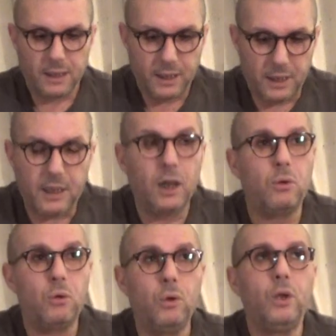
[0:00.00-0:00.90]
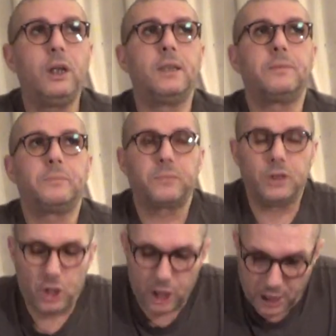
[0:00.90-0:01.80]
كي كنقول
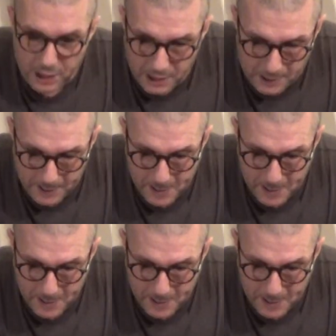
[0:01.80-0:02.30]
ان شاء الله